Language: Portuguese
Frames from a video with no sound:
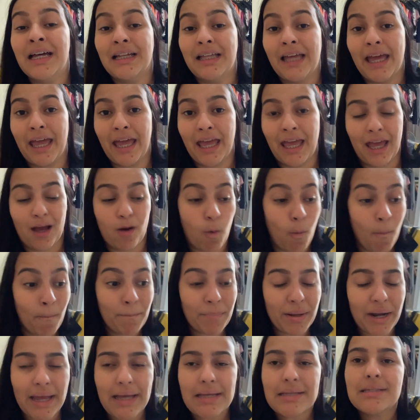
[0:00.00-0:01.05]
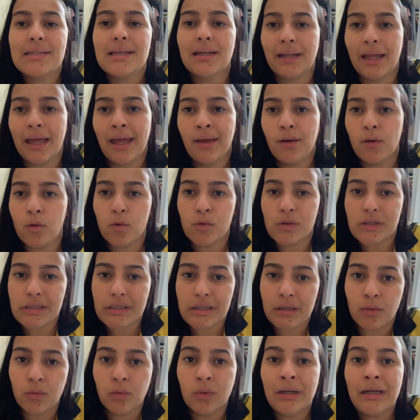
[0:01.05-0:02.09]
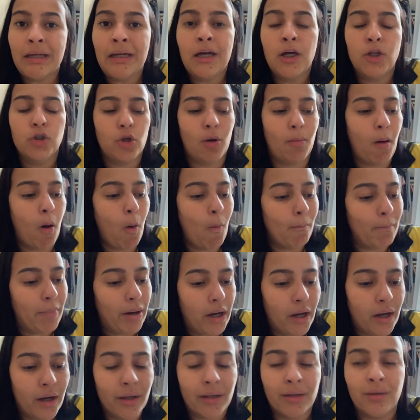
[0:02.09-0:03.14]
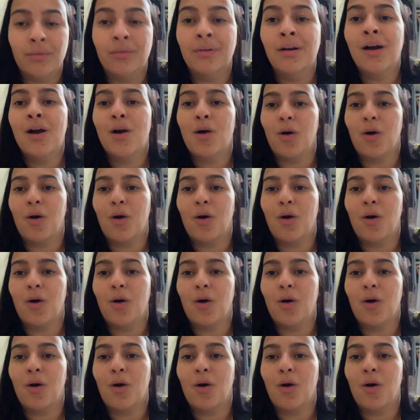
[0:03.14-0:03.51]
é, com pressa, né, que eu consigo tomar um banho,